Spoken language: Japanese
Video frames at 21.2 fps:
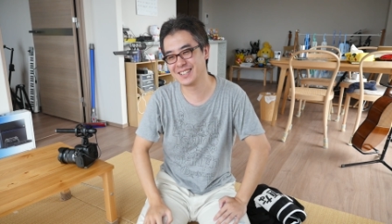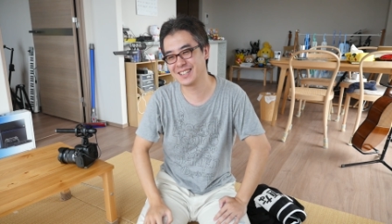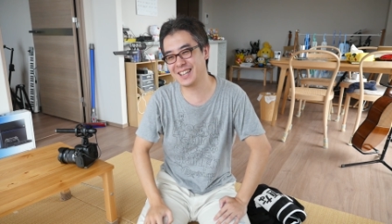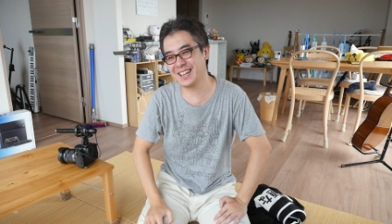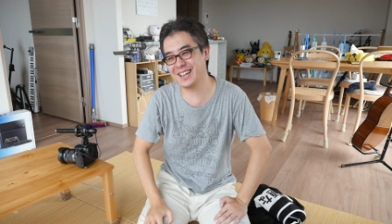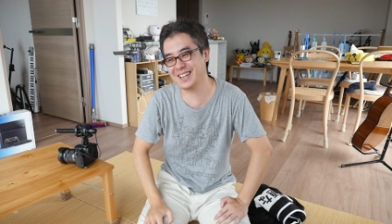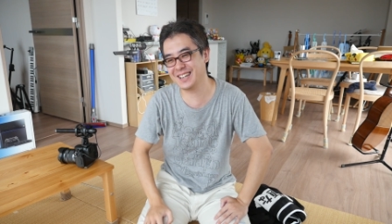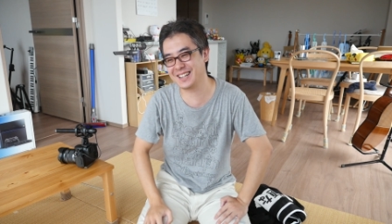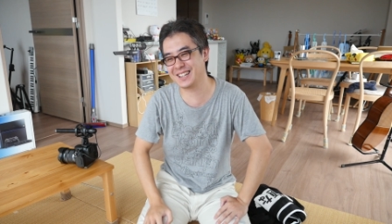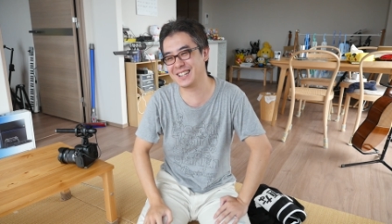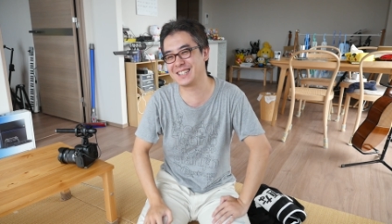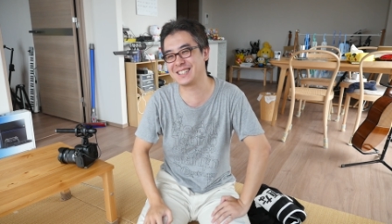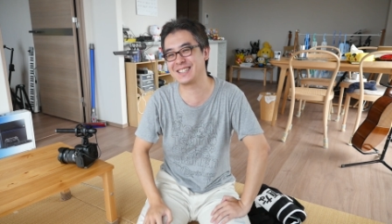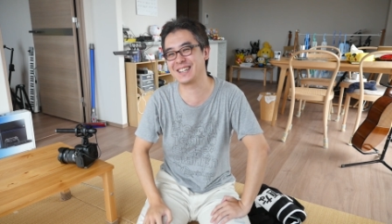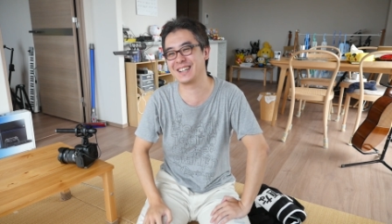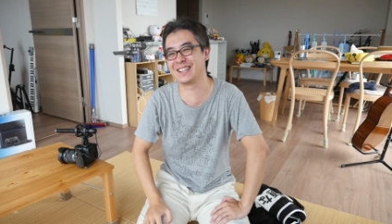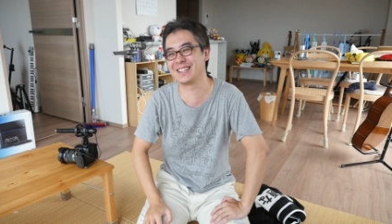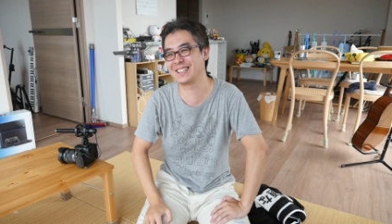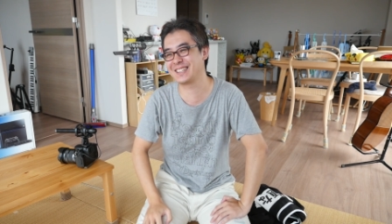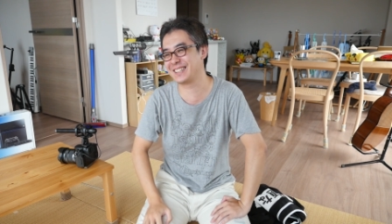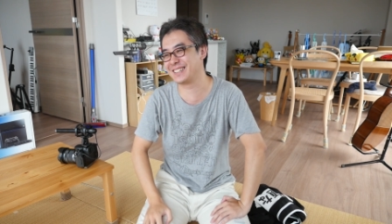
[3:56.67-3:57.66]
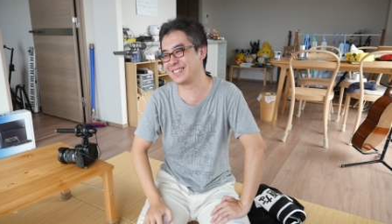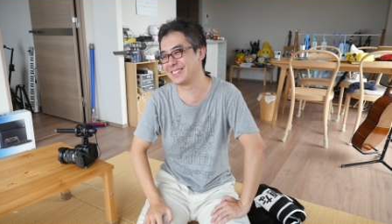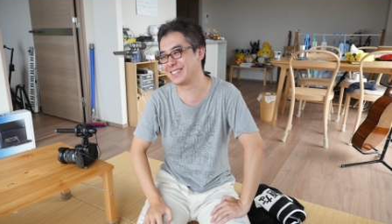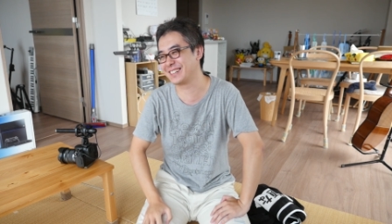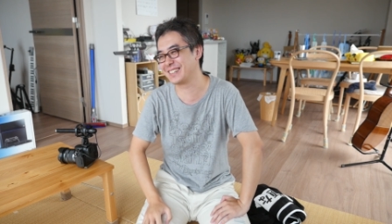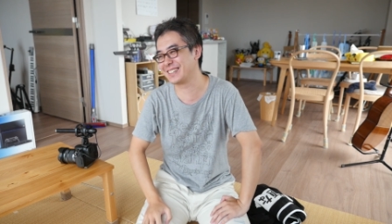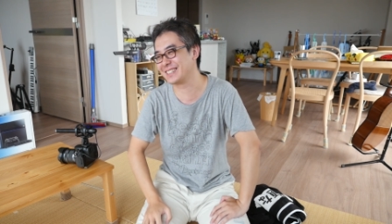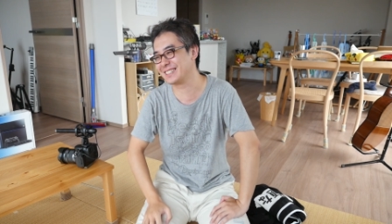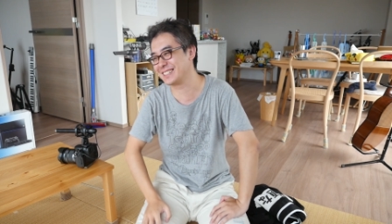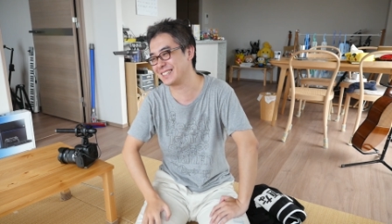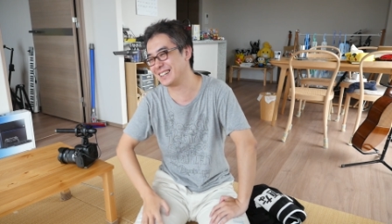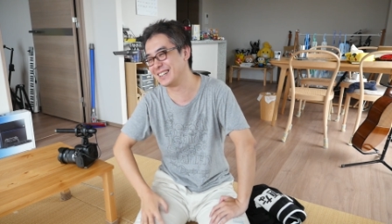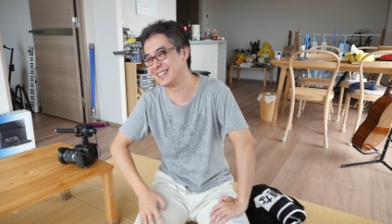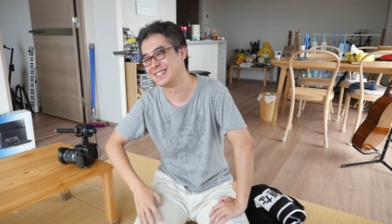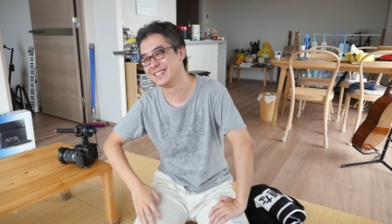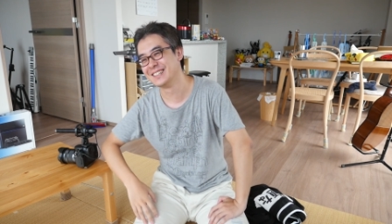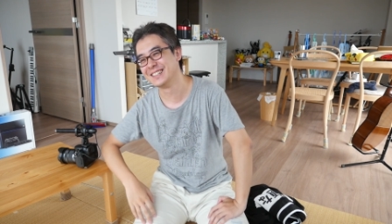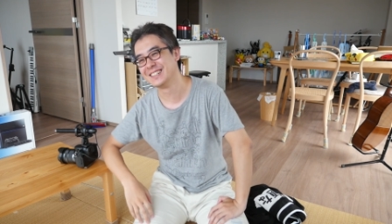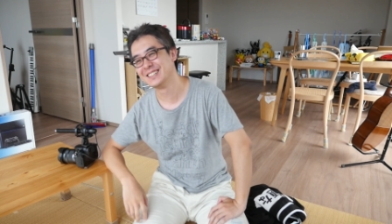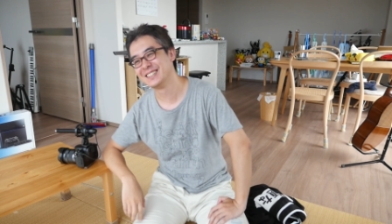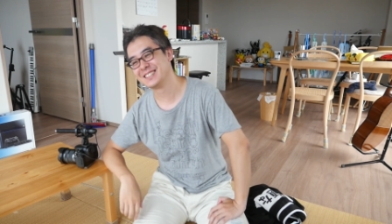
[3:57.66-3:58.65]
照れちゃってるからさ
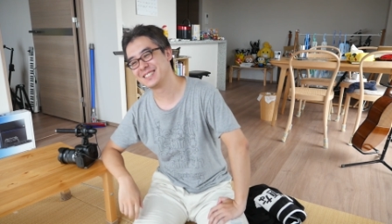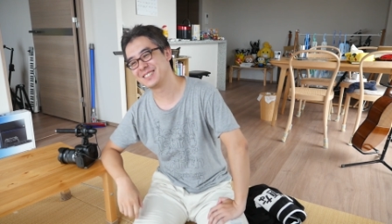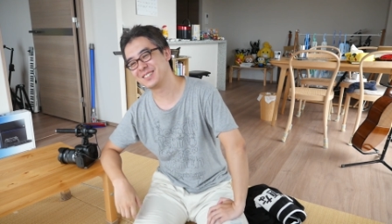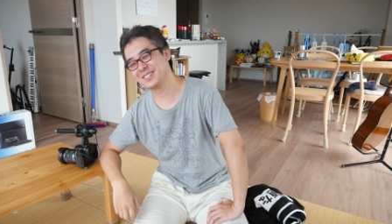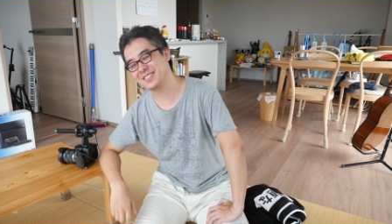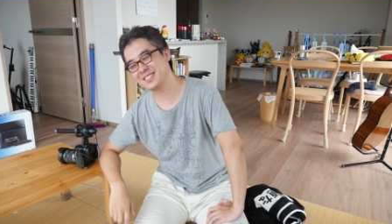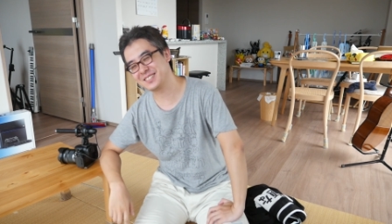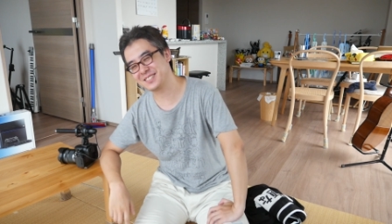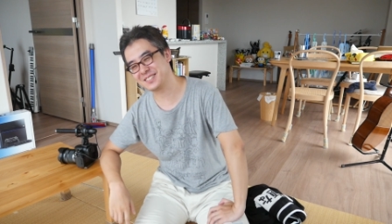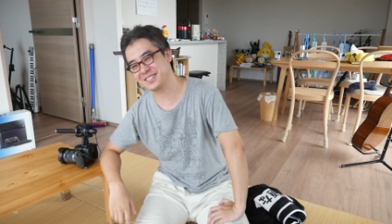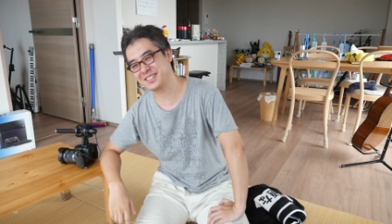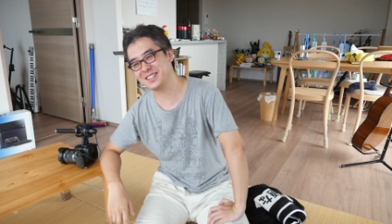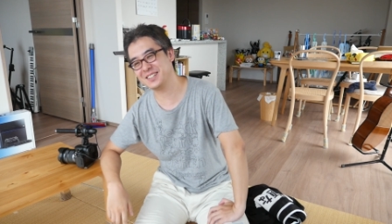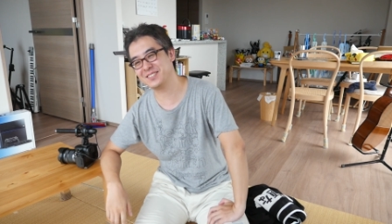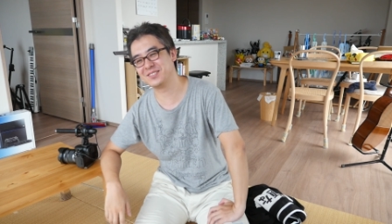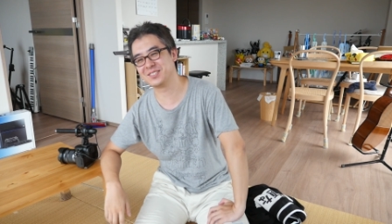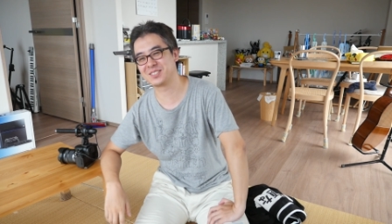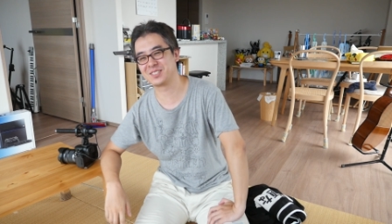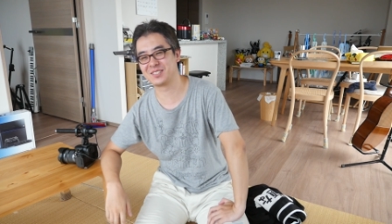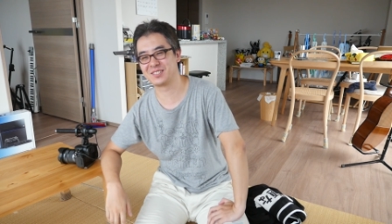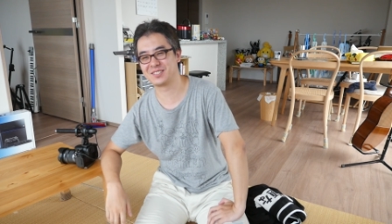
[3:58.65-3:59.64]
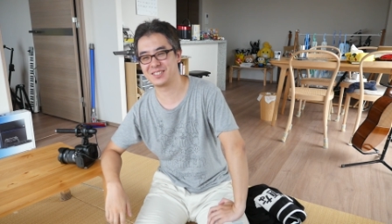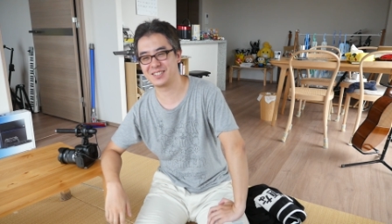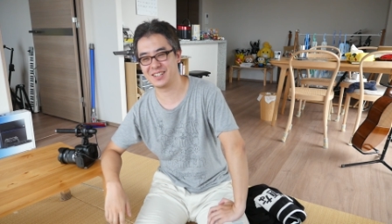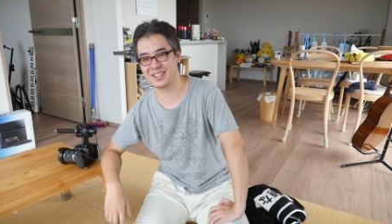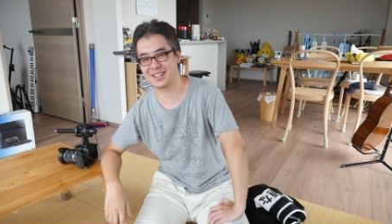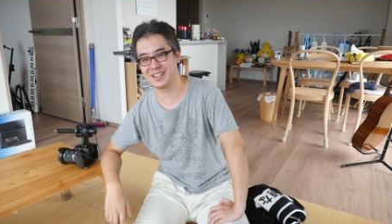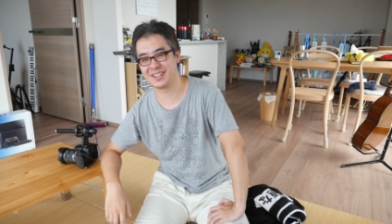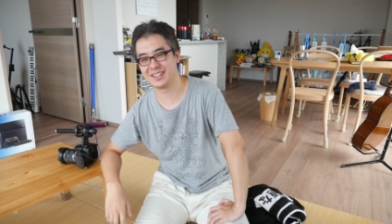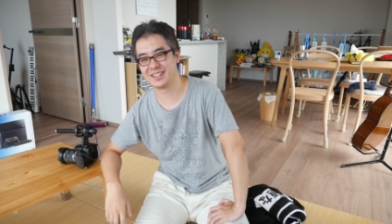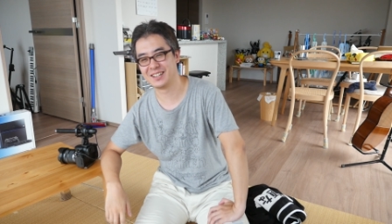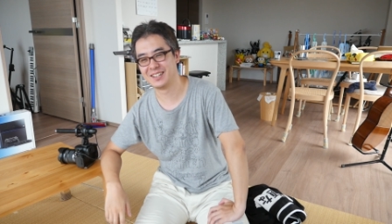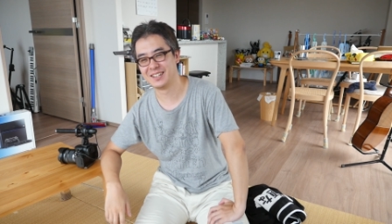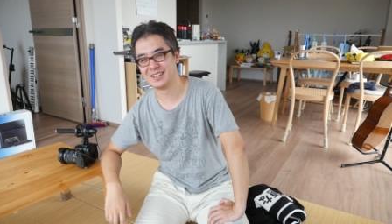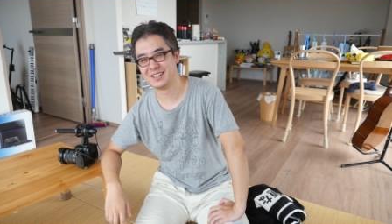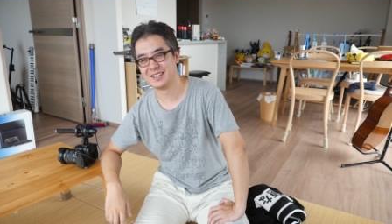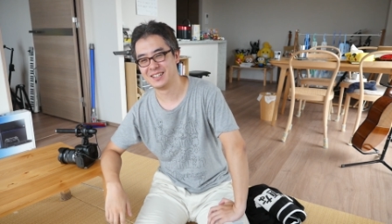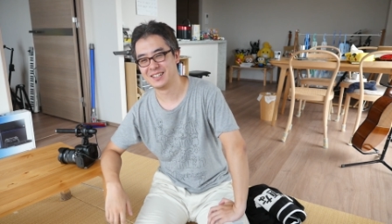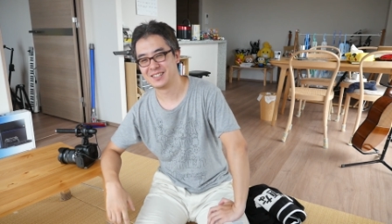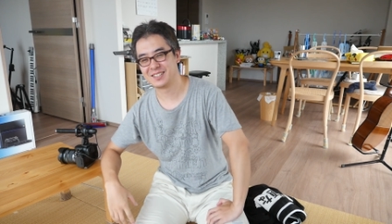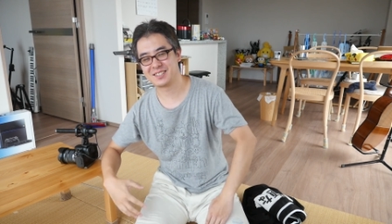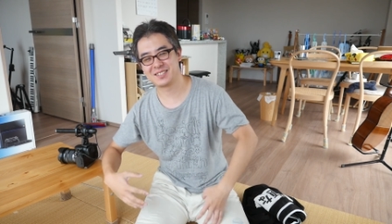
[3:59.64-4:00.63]
それすげえ面白くて
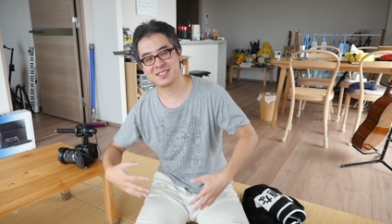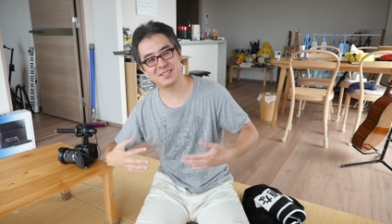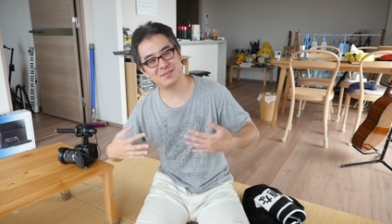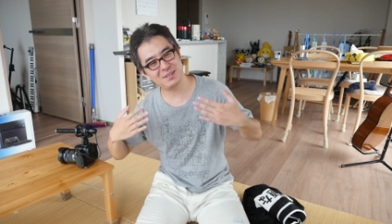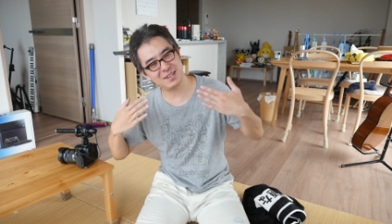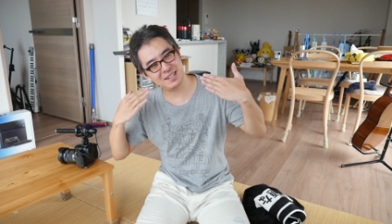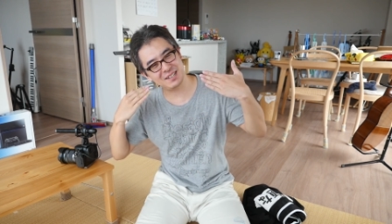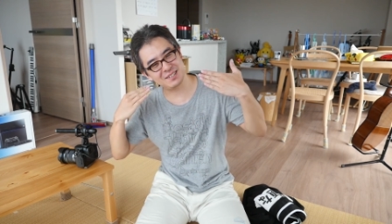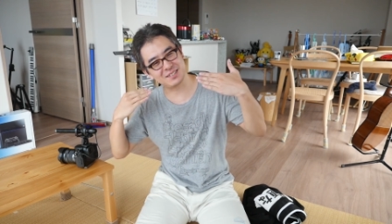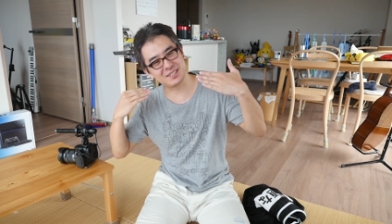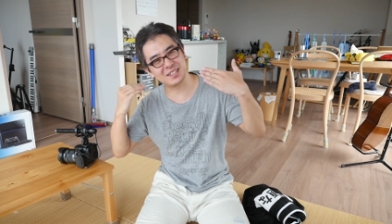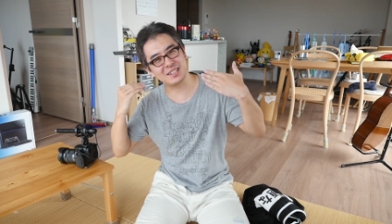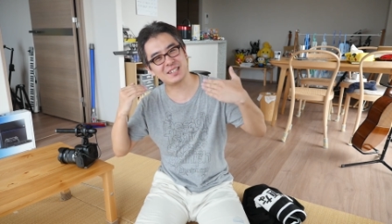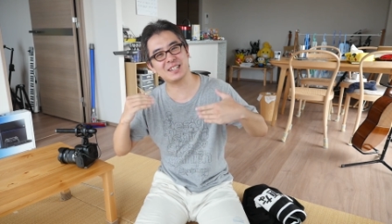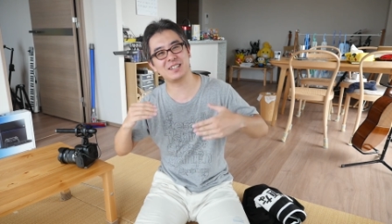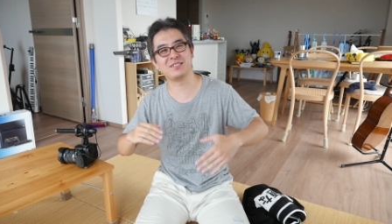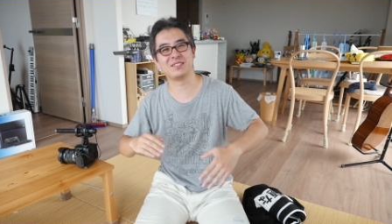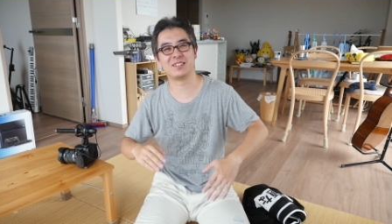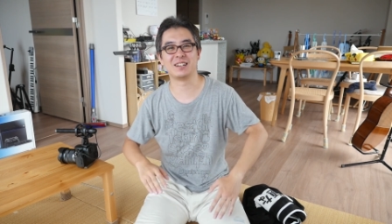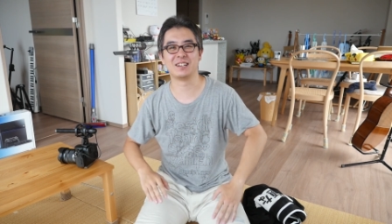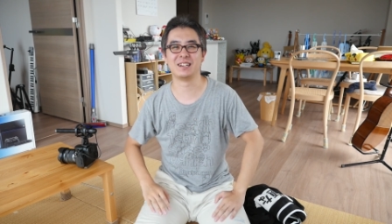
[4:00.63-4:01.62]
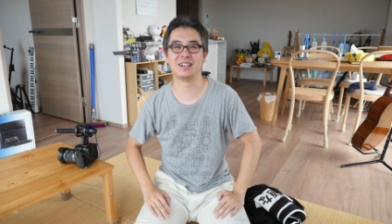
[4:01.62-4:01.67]
スマイル出たのか